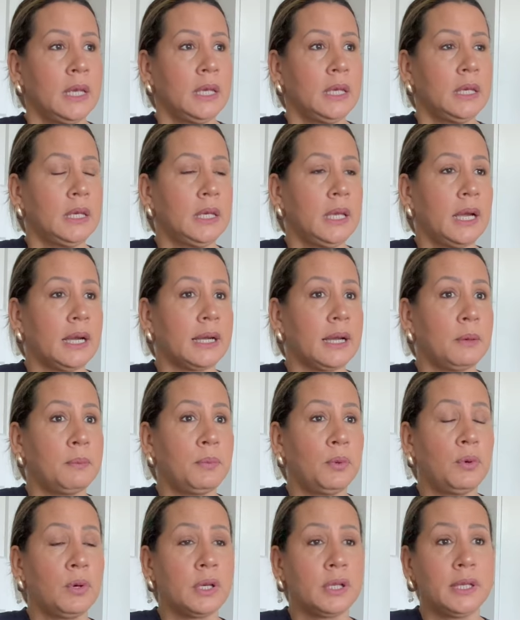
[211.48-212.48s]
E
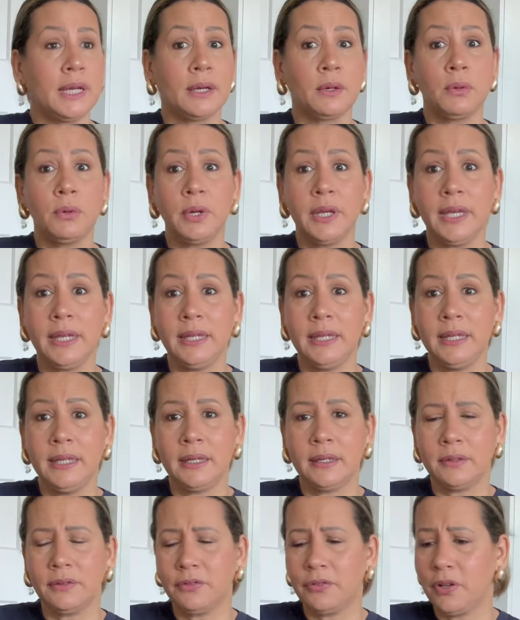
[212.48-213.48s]
acabou que na
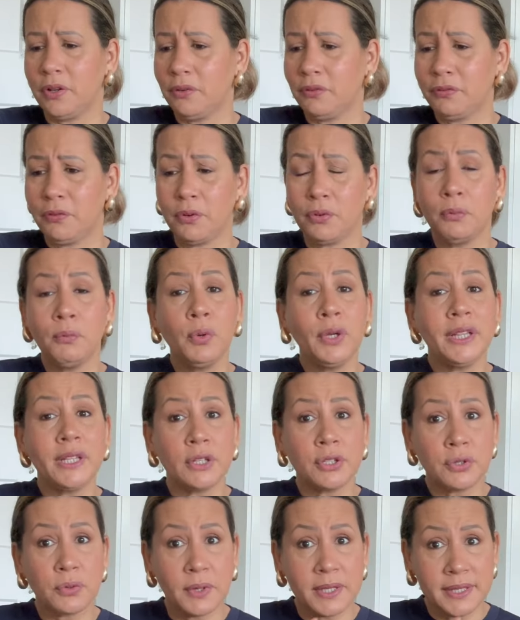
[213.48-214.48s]
correria foram, foram
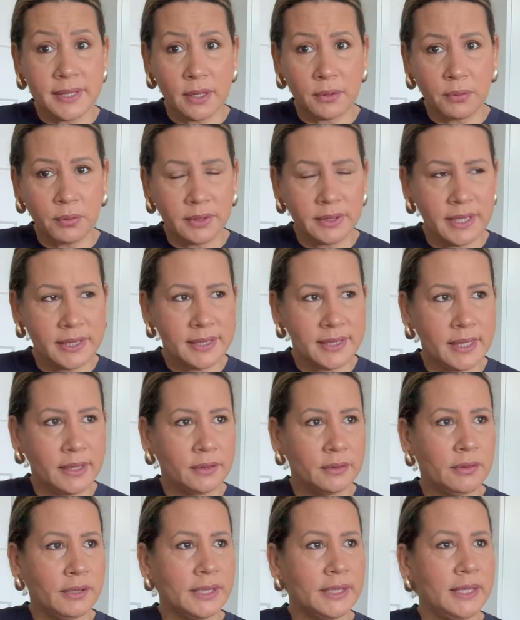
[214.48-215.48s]
muitas coisas
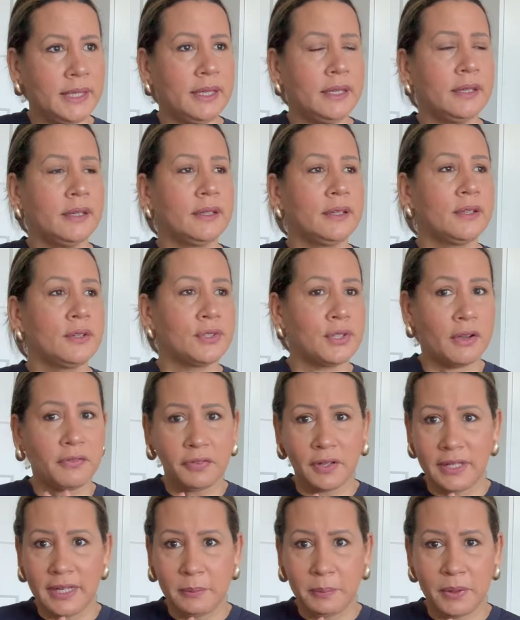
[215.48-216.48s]
acontecendo aqui, que eu já
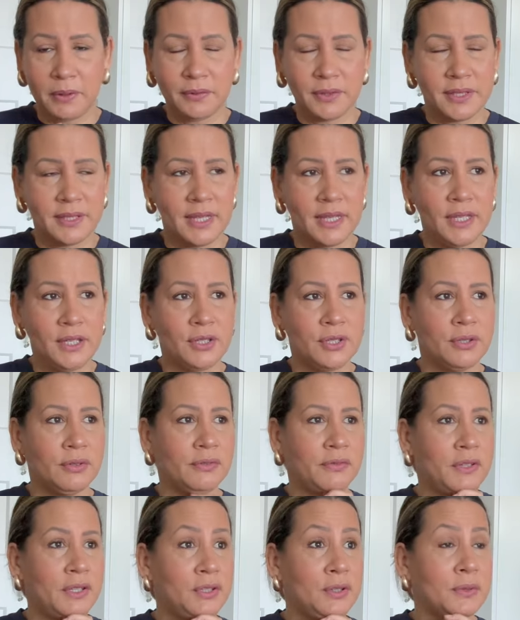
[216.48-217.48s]
falei para vocês no
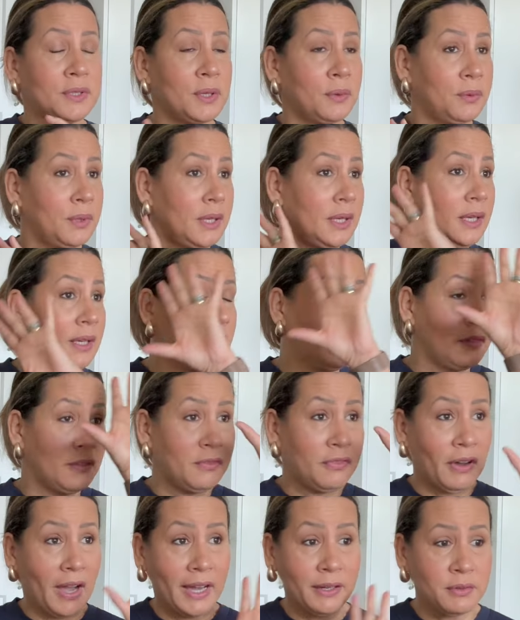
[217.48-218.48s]
vídeo, são
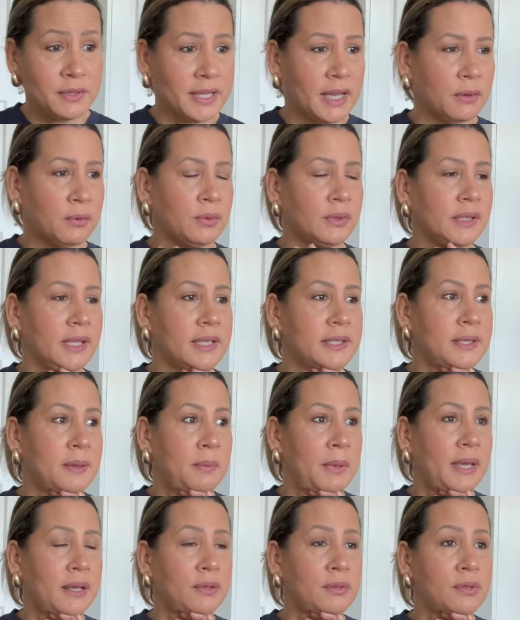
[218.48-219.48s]
vários
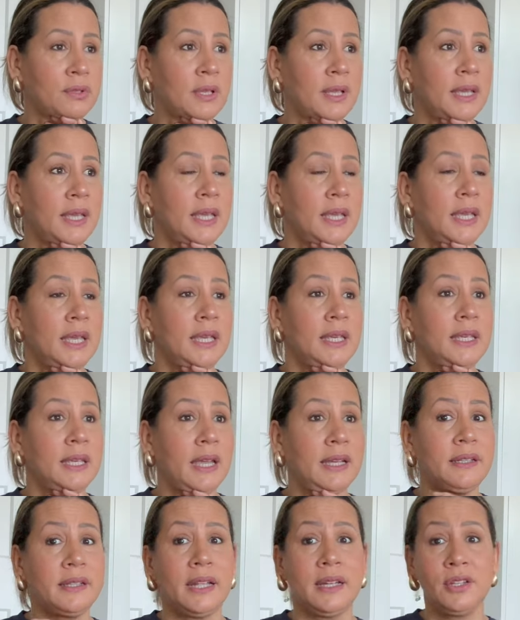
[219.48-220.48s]
acontecimentos. E
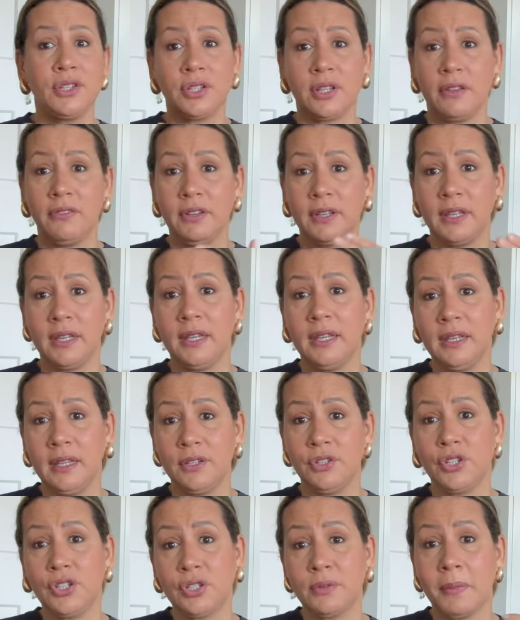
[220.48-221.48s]
aí Denis teve que
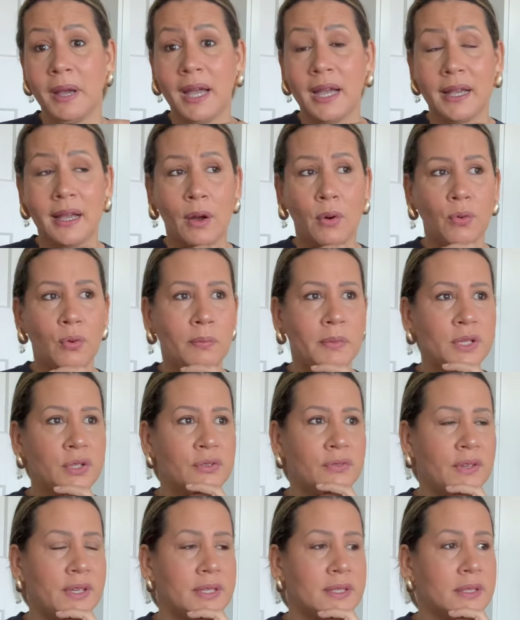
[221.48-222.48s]
desmarcar algumas
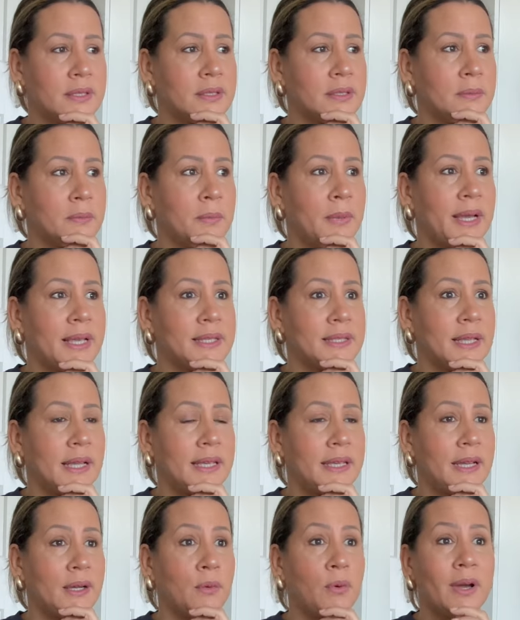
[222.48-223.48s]
vezes, mas
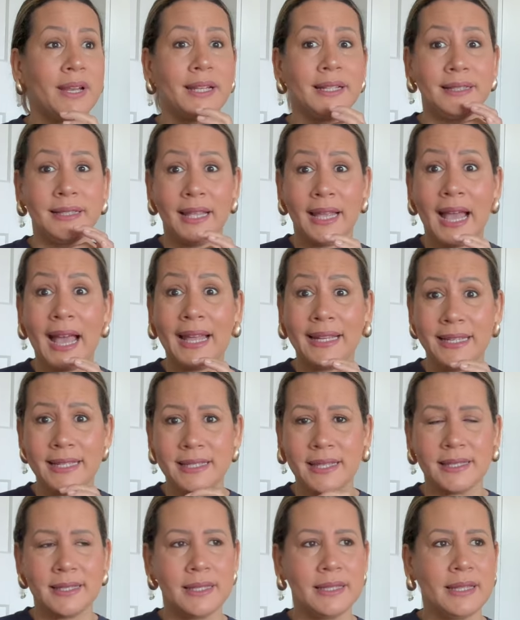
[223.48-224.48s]
aí agora a
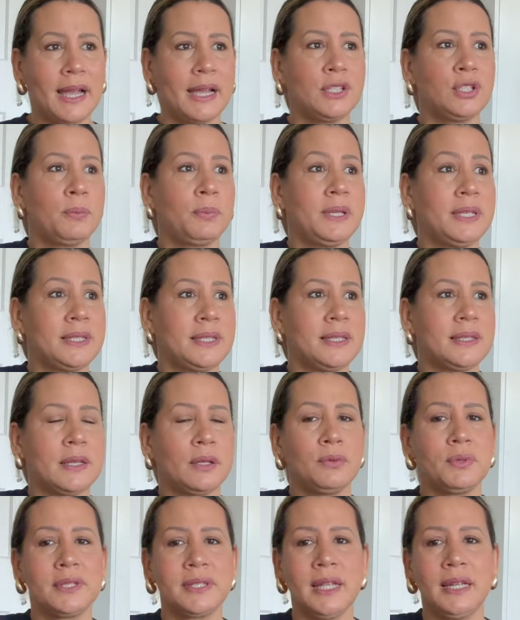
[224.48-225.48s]
necessidade precisa
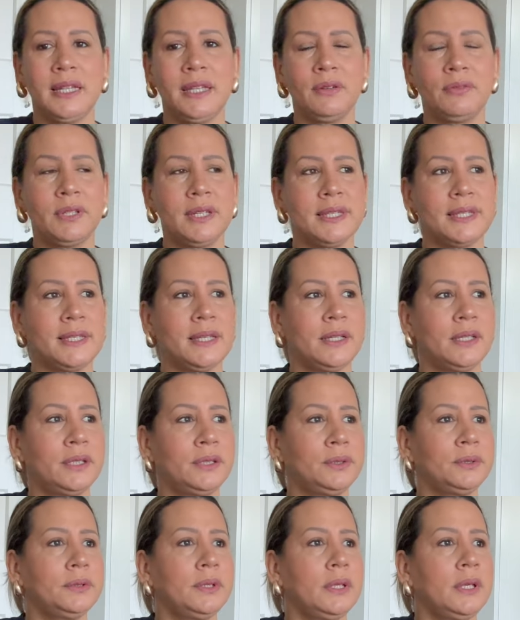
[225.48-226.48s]
do selinho desse
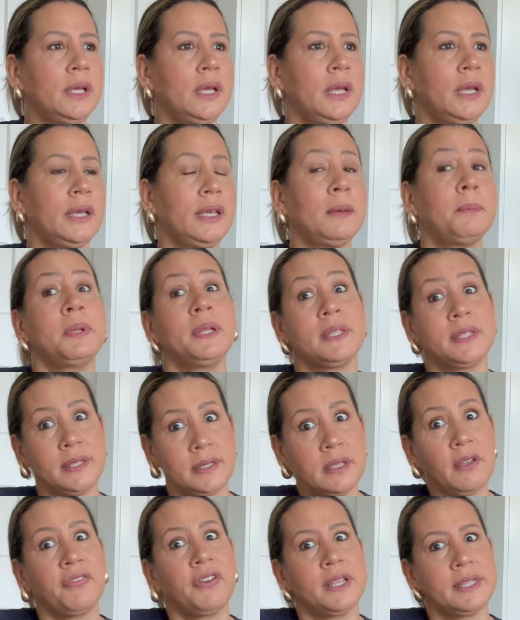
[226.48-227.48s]
ano e
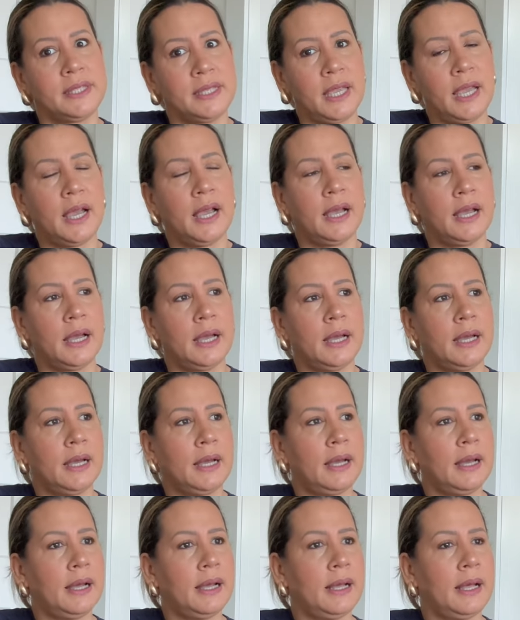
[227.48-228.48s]
precisa fazer a,
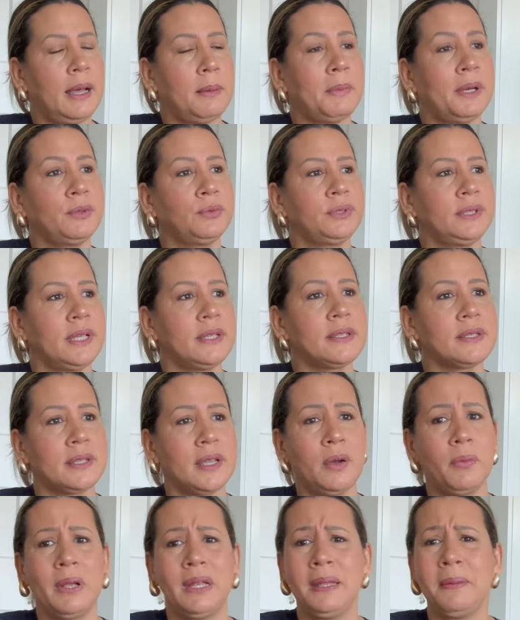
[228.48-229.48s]
a, a
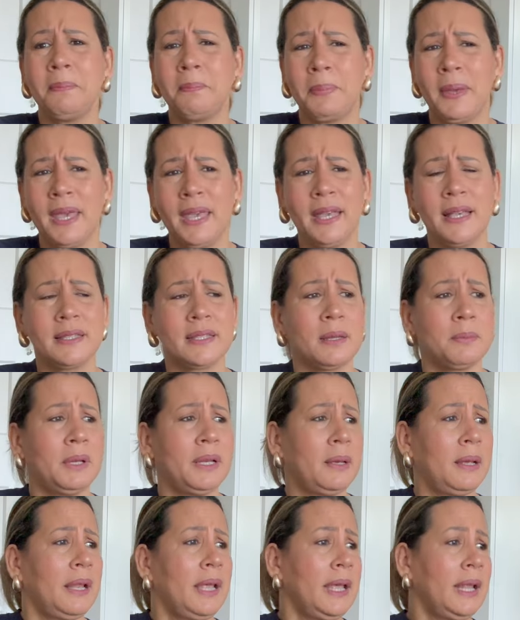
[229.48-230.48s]
manutenção, a limpeza,
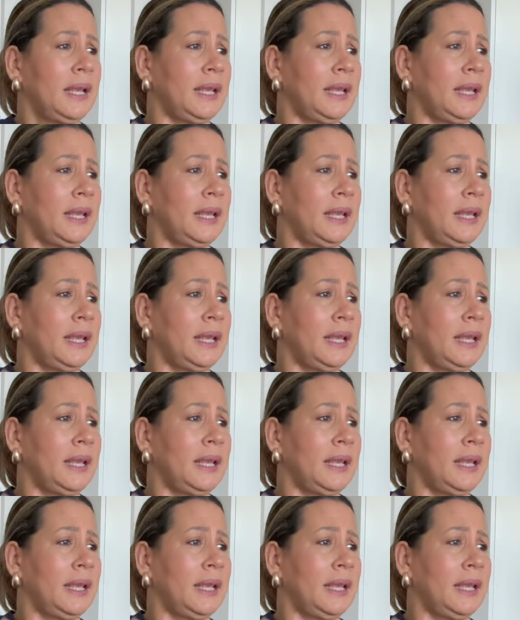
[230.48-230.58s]
né?